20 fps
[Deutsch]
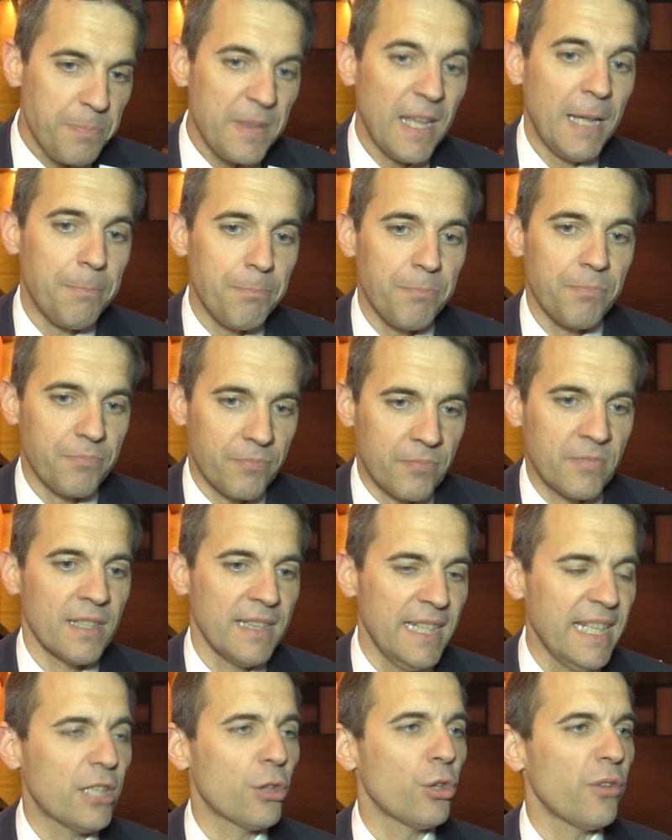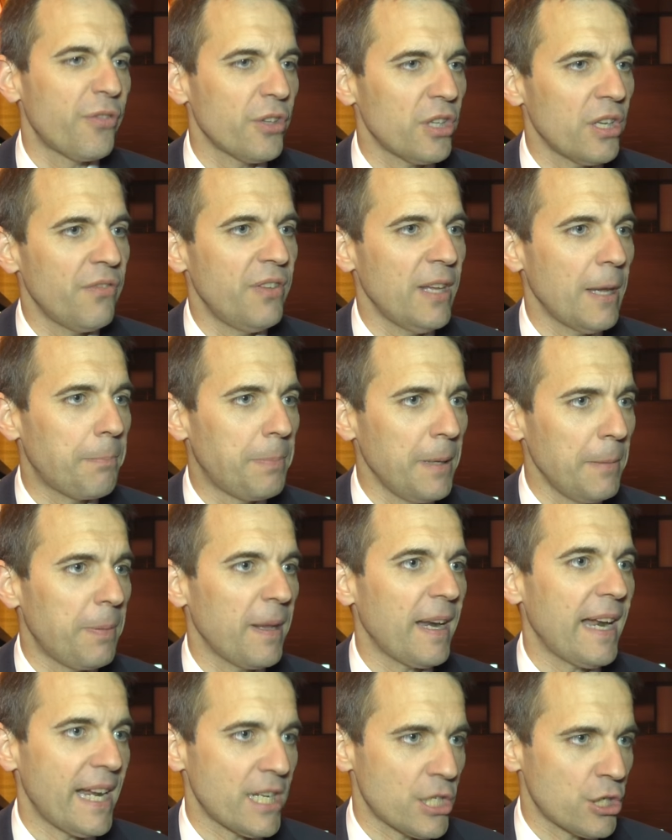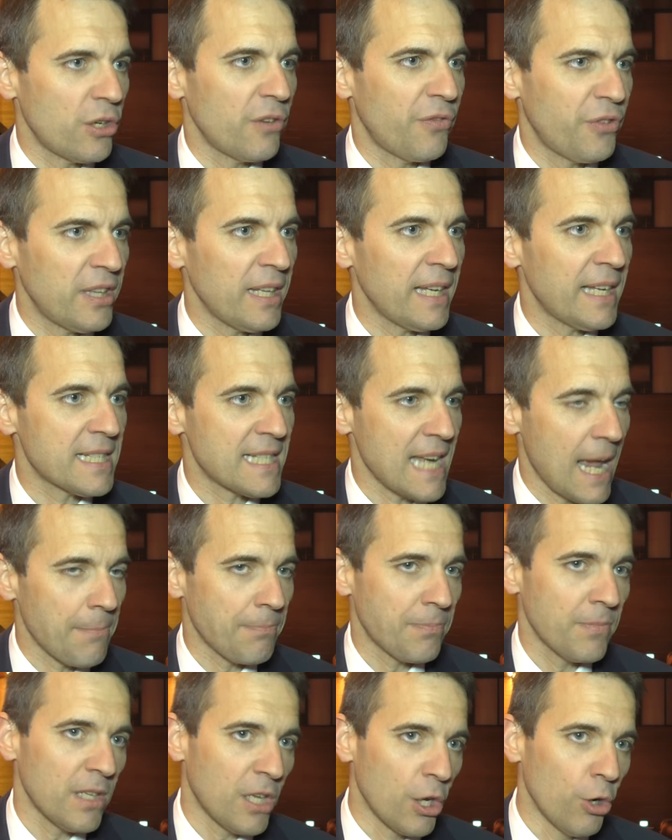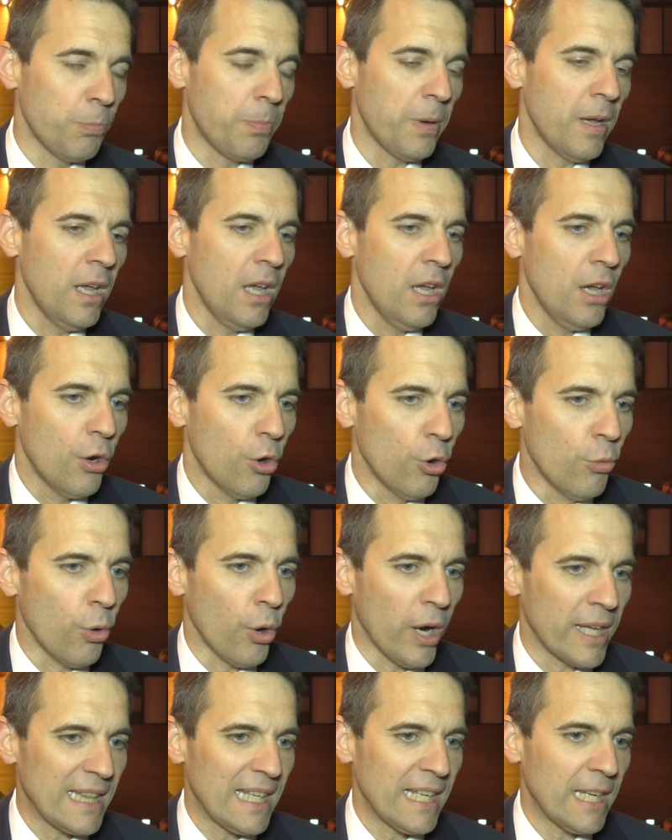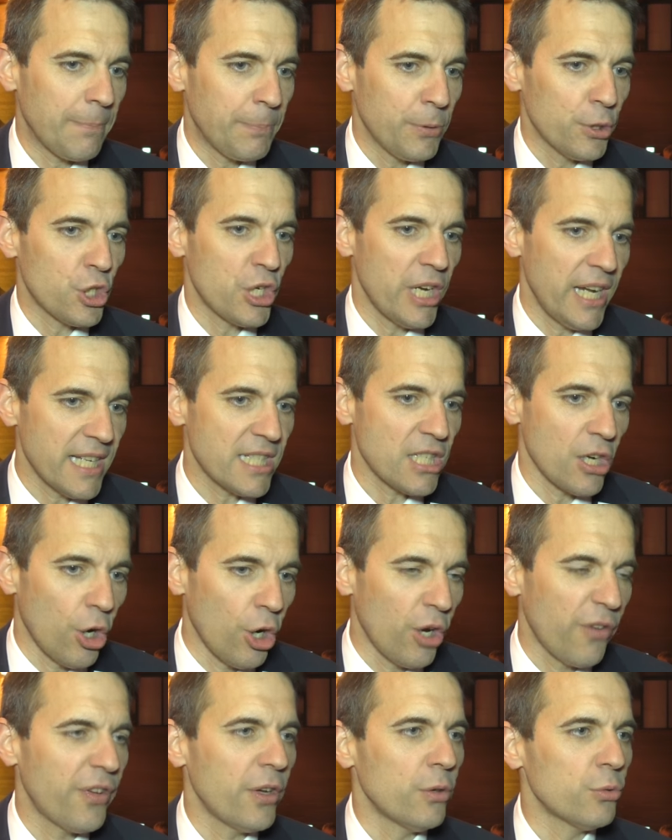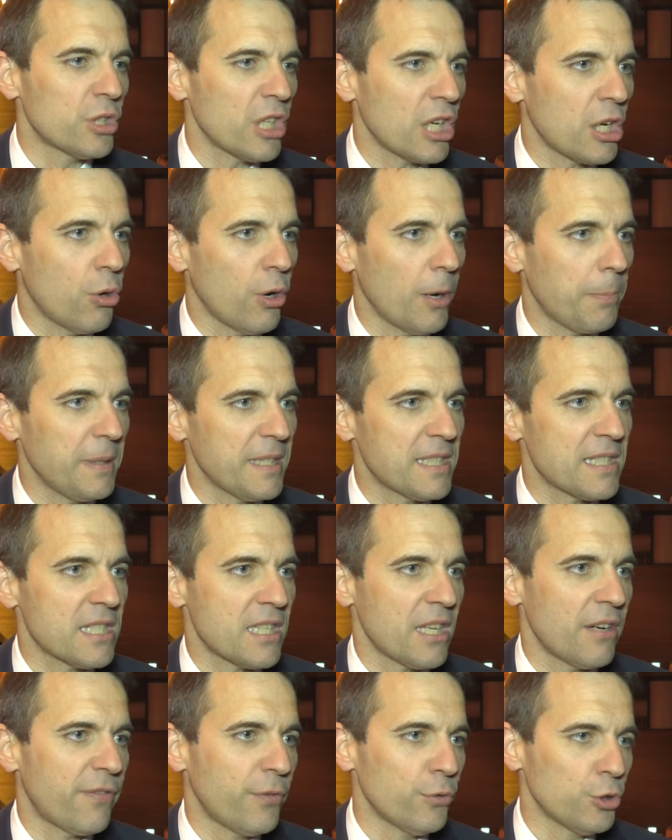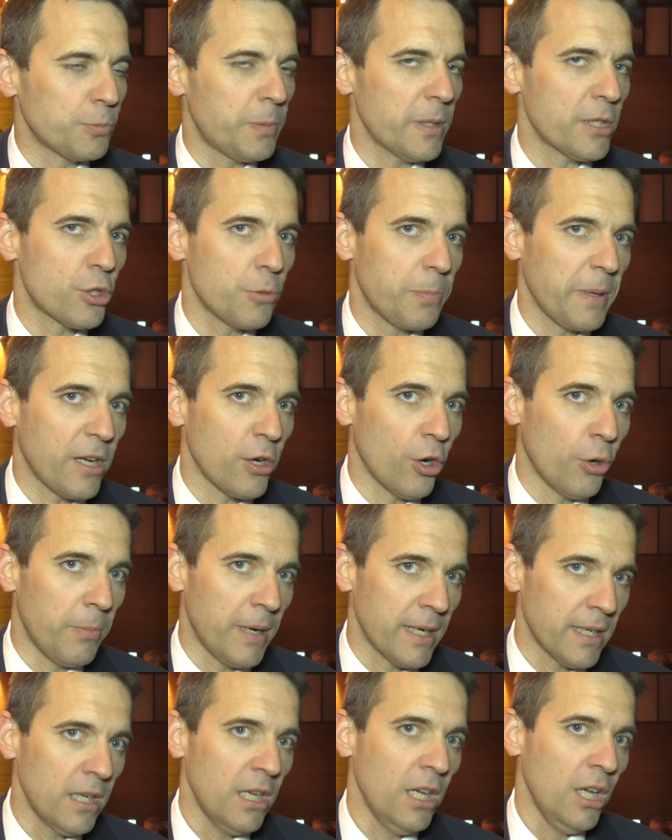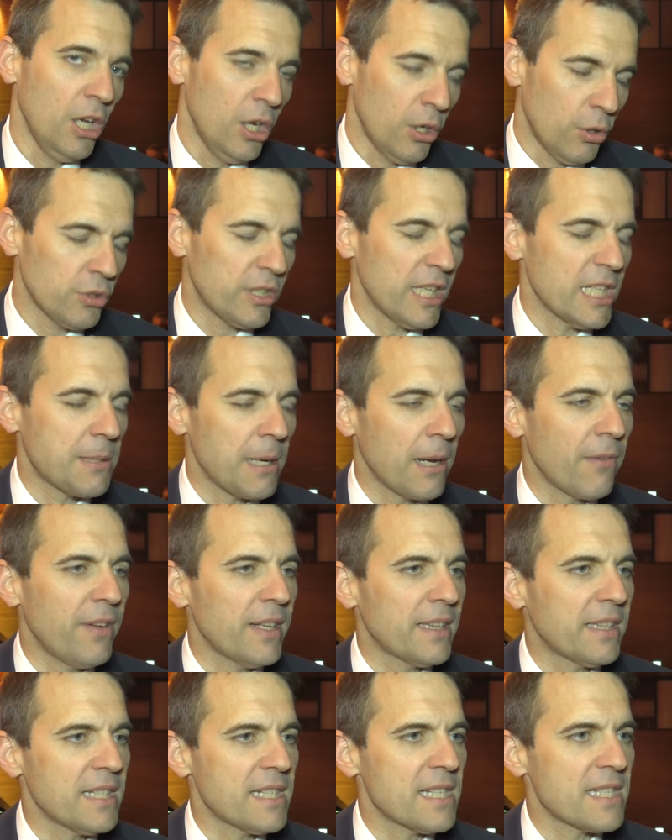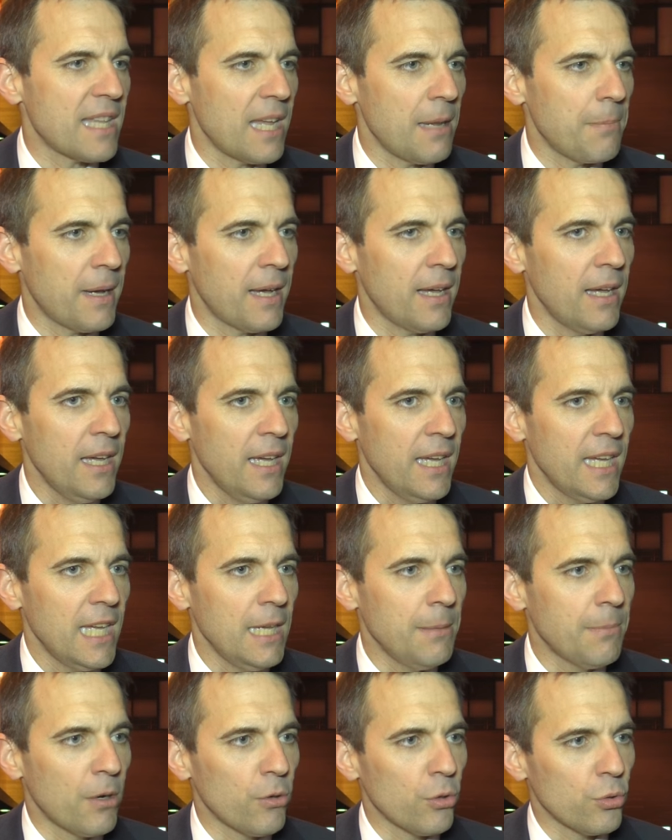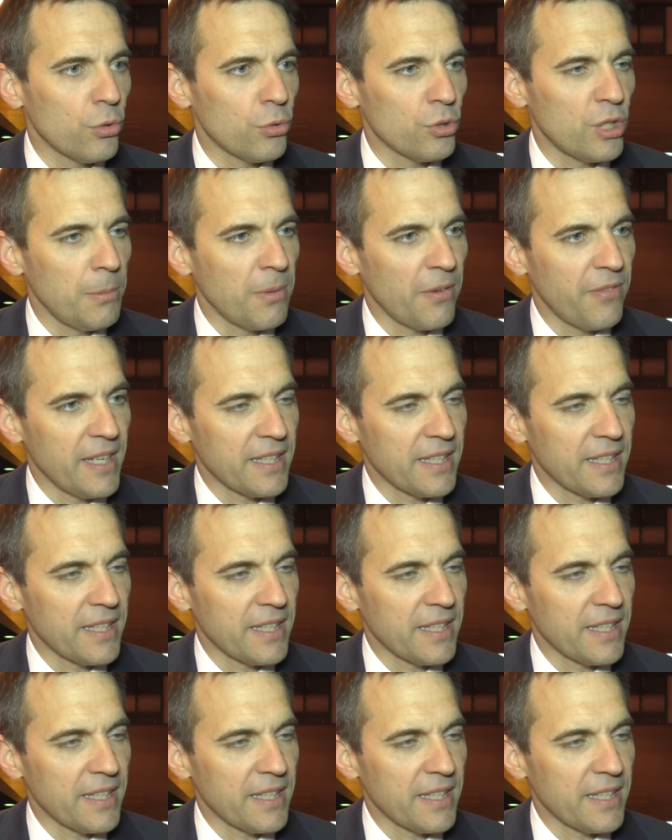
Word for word: eben nicht nur für den VIP-Bereich, sondern für den gesamten Club, um ordentliche Budgets auch für unser Core-Business, den Fußball, zu bekommen. Und deswegen wird dieses Thema immer und immer